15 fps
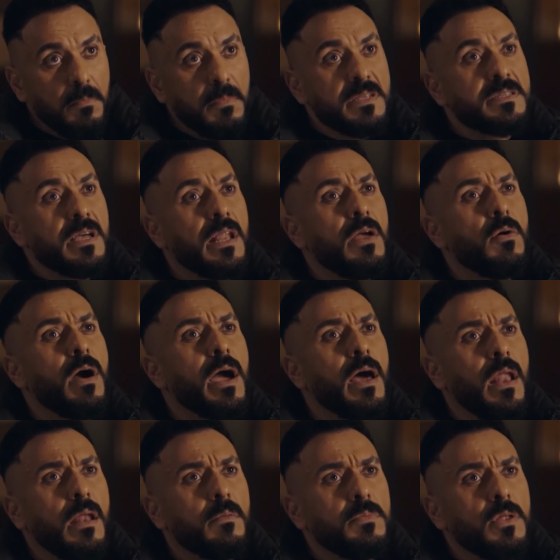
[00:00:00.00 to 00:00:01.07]
بس عليه وجع
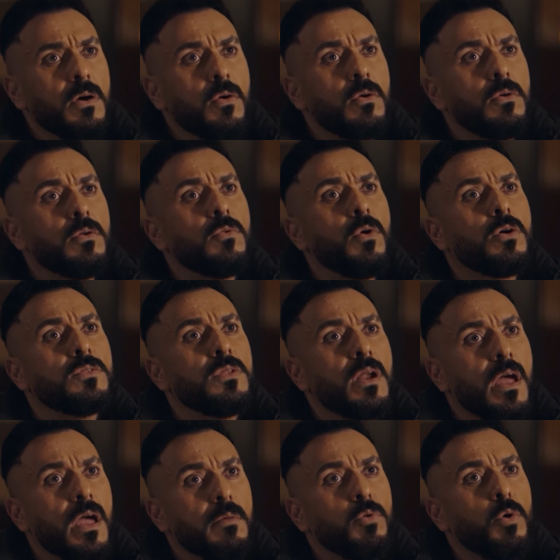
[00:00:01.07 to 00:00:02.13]
القلب ده كله نقعد
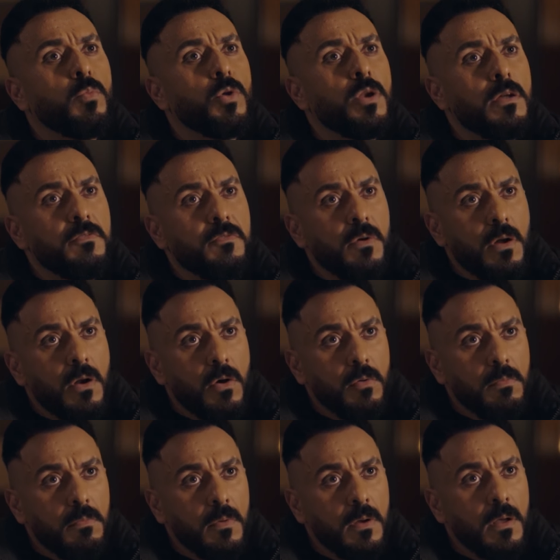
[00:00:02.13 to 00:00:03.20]
نراقبهم ونلف
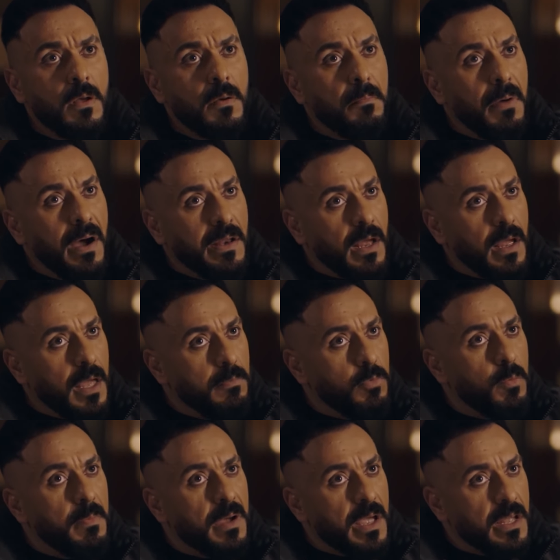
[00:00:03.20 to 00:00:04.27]
وراهم ما احنا
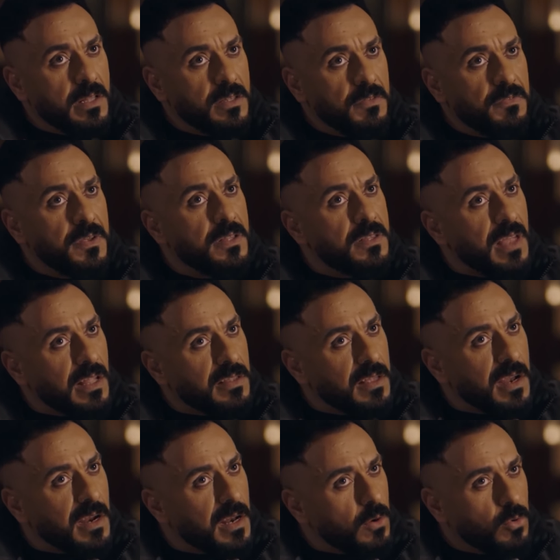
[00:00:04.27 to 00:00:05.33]
نجيبهم متكتفين تحت
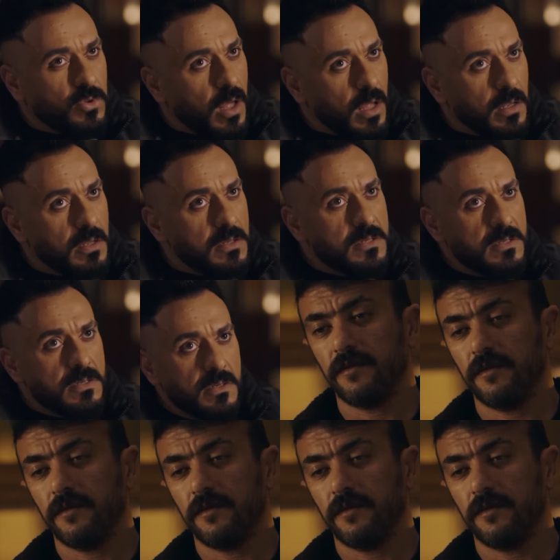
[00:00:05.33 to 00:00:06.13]
رجلك وتخلص